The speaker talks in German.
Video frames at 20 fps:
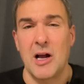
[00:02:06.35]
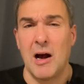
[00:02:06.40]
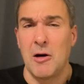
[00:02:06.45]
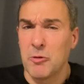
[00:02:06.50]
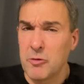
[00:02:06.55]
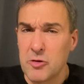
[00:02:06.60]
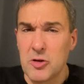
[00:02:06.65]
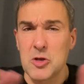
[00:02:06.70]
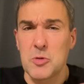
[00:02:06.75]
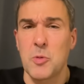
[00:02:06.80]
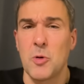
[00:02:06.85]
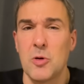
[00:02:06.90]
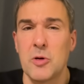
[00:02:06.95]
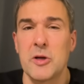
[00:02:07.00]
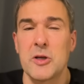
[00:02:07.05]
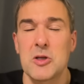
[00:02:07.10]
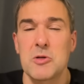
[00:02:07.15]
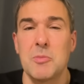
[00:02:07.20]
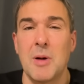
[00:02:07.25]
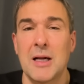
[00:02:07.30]
Ausgesprochen
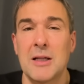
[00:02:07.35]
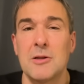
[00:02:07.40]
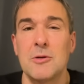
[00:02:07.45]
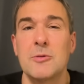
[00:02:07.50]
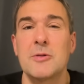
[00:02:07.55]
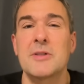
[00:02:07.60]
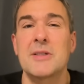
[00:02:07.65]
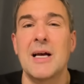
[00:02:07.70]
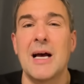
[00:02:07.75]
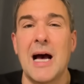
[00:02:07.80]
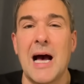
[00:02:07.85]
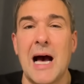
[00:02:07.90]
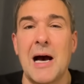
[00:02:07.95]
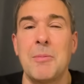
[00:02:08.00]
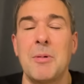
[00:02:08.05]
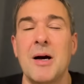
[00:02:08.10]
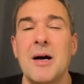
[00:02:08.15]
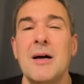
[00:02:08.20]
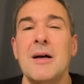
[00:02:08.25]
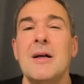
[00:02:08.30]
geschmacklos,
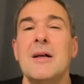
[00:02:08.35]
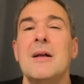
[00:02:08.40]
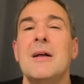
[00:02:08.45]
aber